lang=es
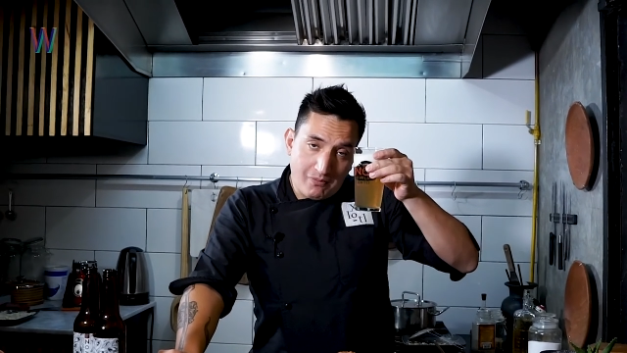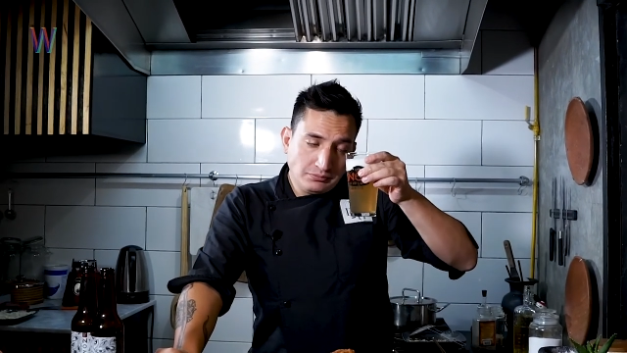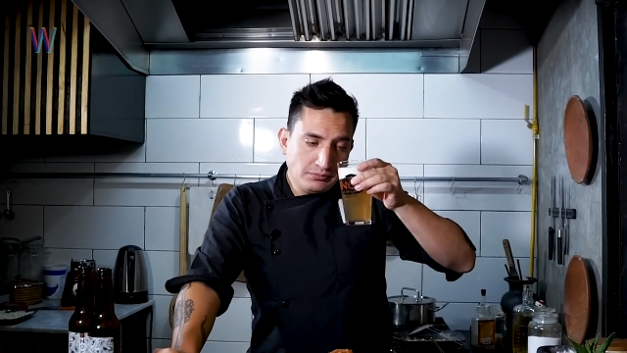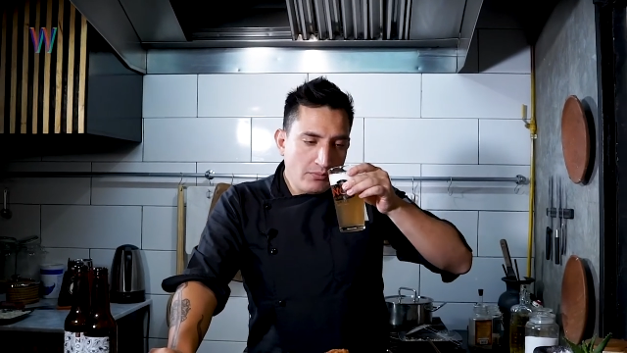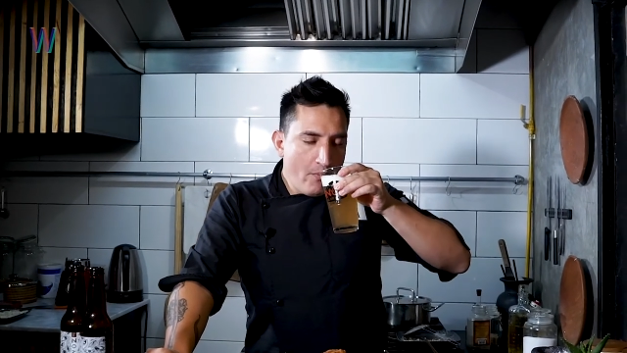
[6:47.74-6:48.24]

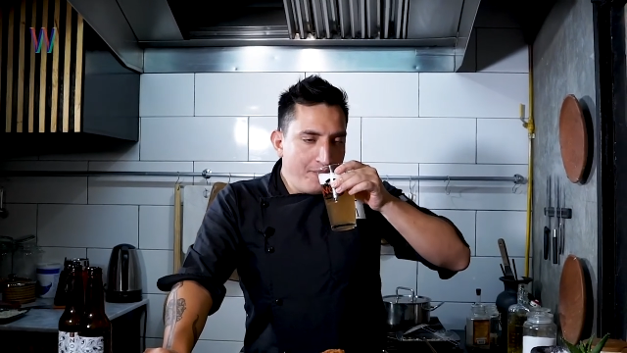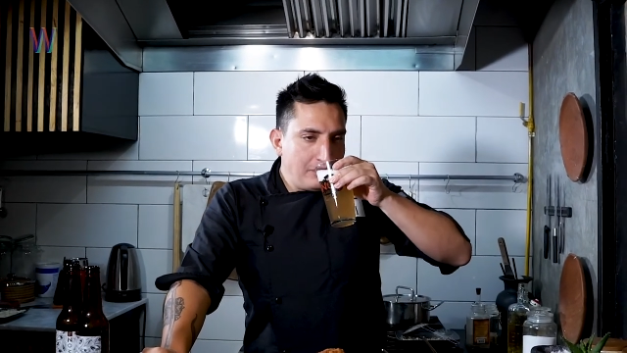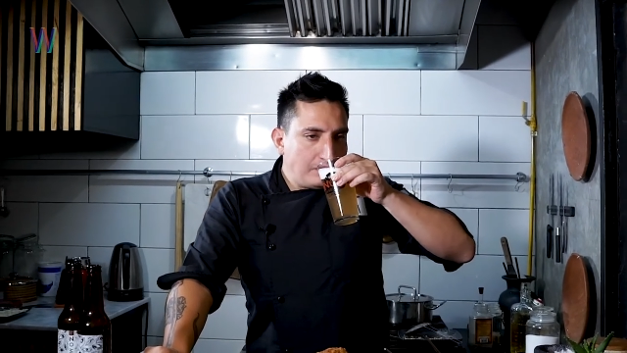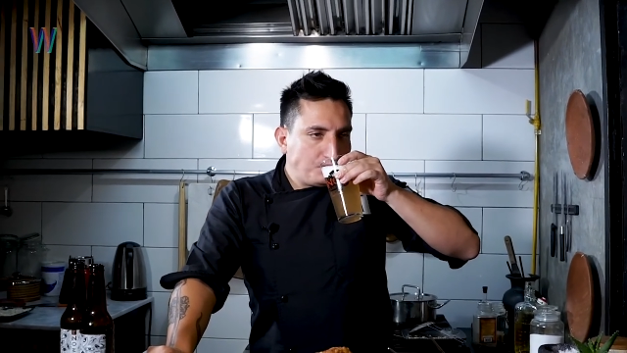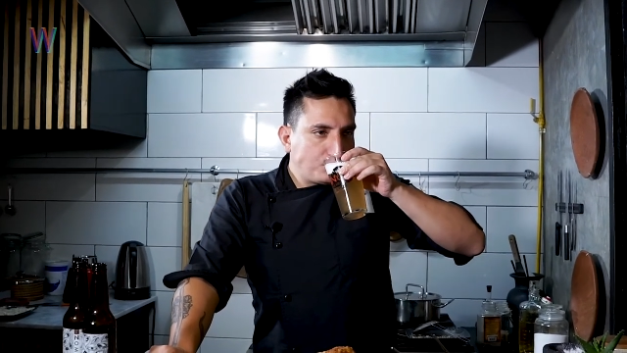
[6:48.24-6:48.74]
La verdad es
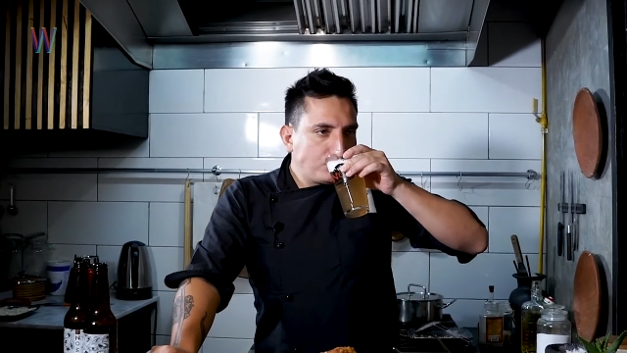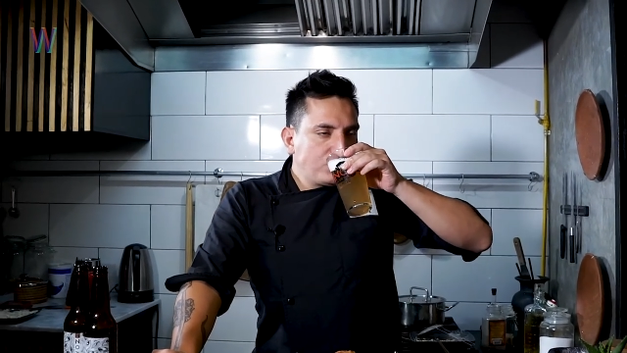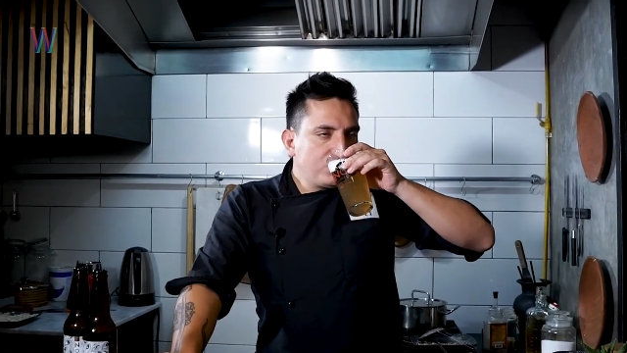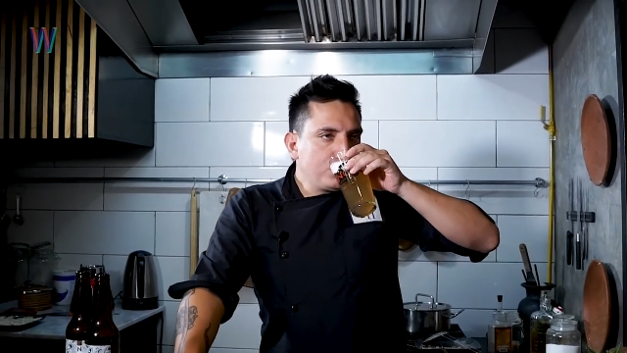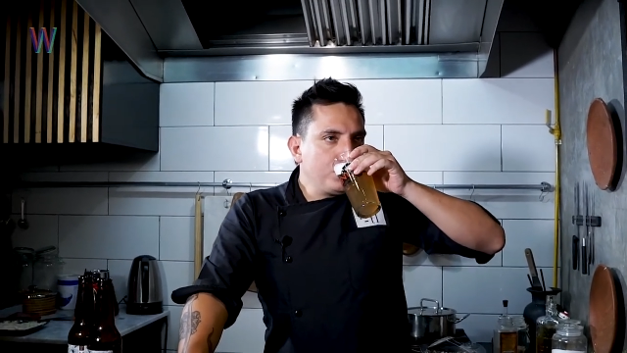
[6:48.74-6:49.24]
que
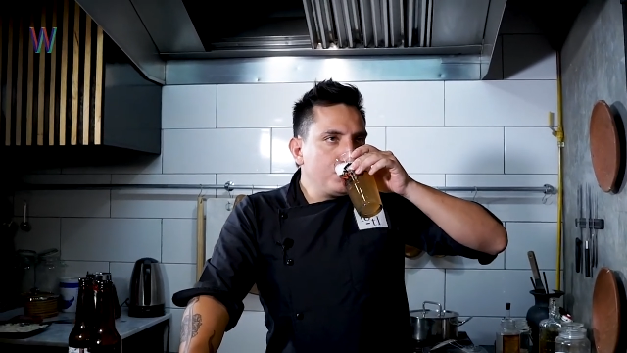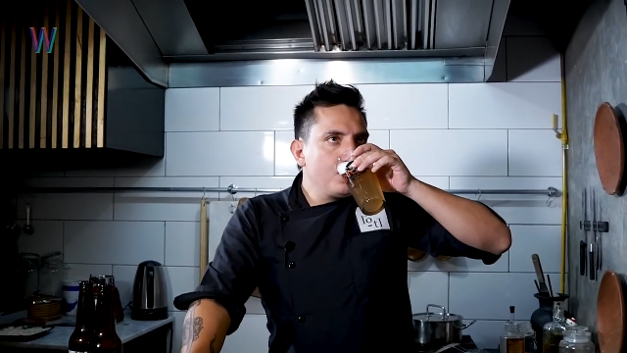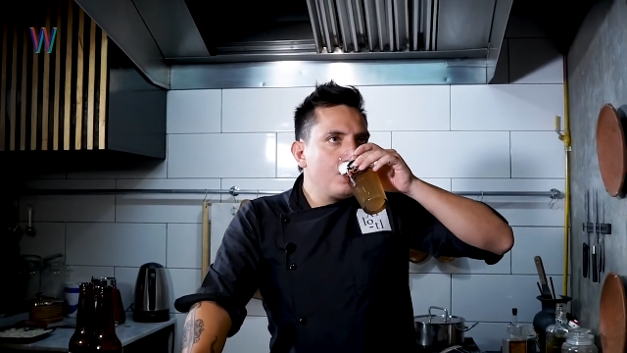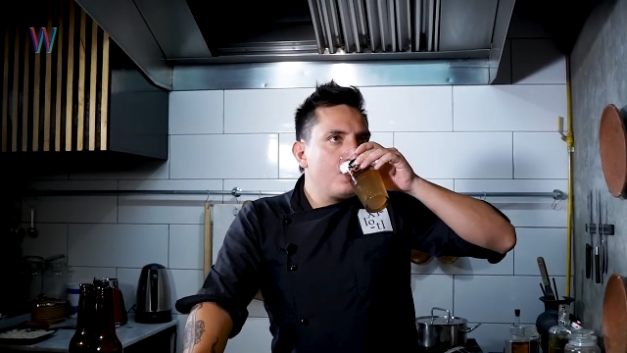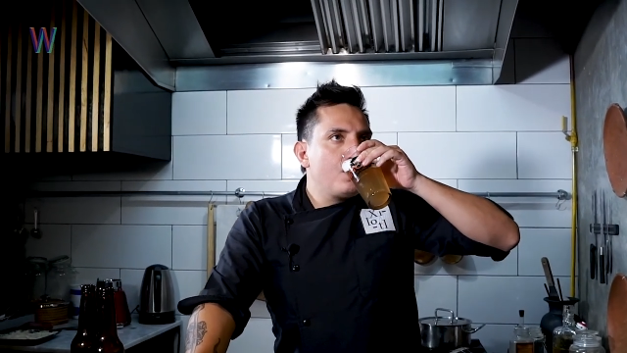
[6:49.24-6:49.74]
combinan
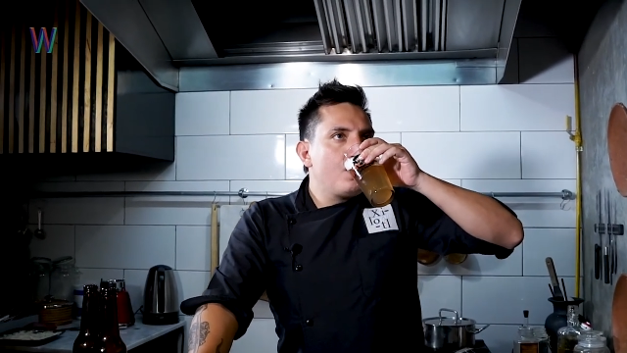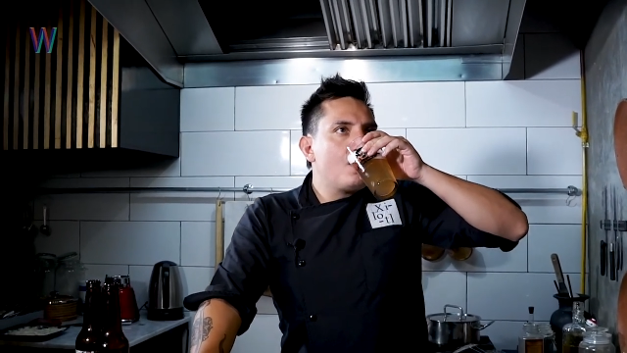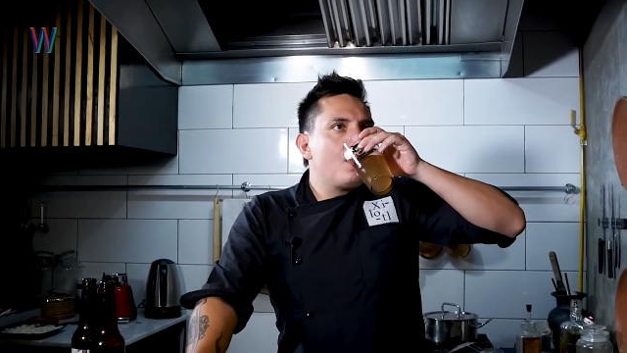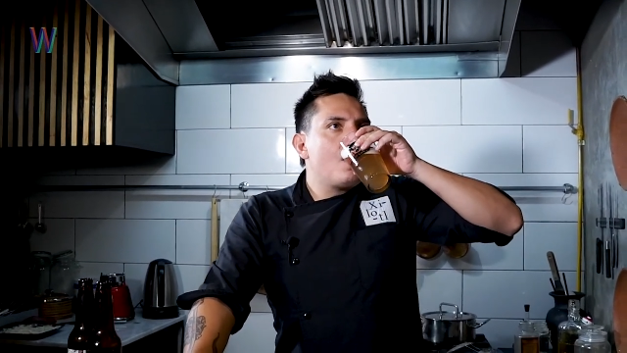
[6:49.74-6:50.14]
perfecto.